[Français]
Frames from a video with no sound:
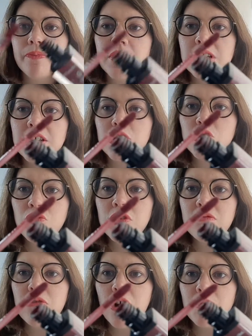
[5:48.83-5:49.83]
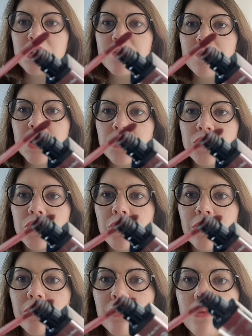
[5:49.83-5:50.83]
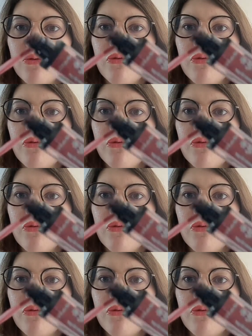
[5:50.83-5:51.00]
C'était une jolie couleur. Moi j'aime bien ce genre de, de,